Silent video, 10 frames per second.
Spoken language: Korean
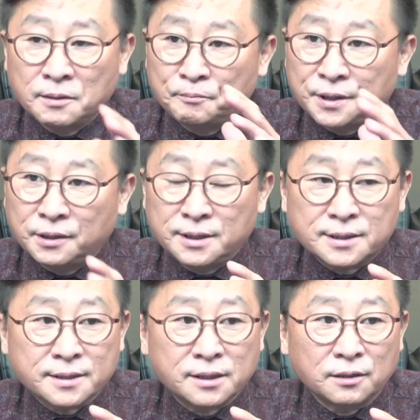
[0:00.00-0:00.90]

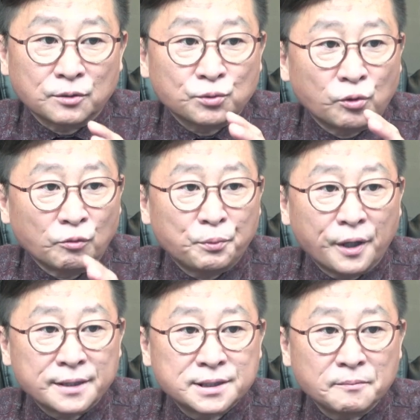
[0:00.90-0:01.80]
피의사실
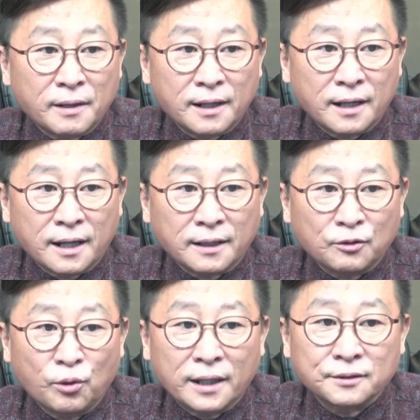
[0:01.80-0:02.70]
공표하지
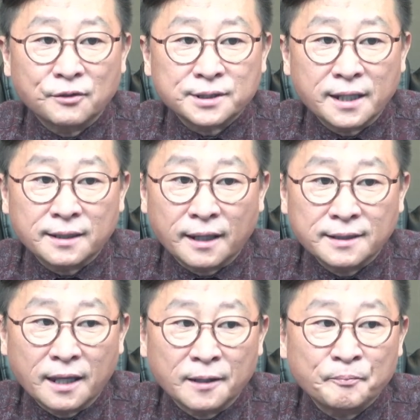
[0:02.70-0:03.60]
말라라고 한 것에
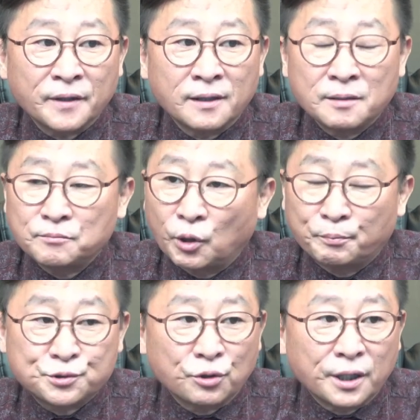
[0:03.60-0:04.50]
대해
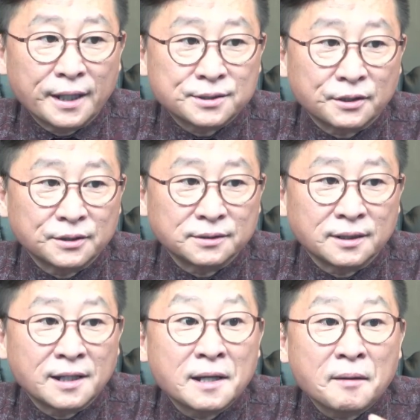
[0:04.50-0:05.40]
법조계에서는
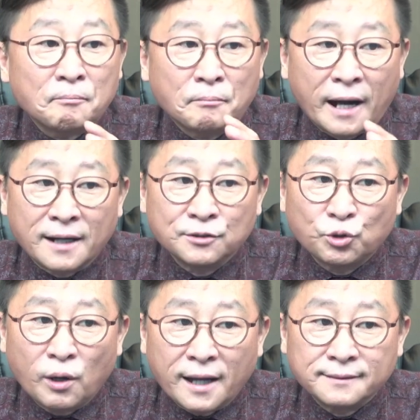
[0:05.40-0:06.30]

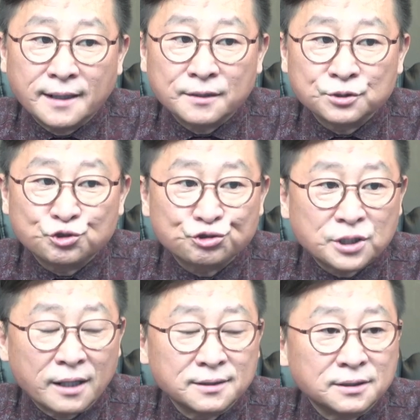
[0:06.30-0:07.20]
말도 안 되는
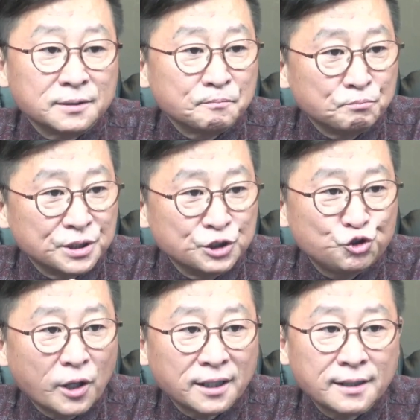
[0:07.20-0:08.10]
주장을
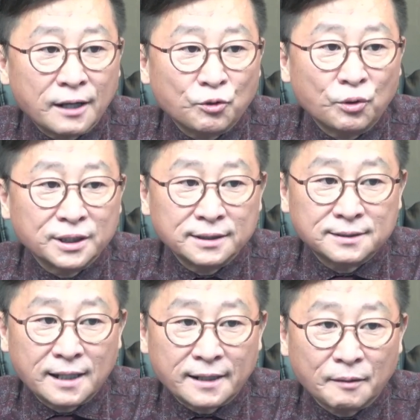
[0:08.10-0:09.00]
민주당이 하고
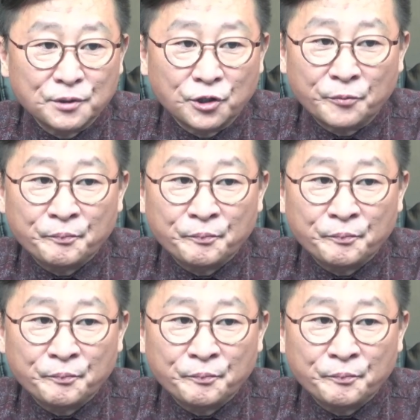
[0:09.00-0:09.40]
있다라며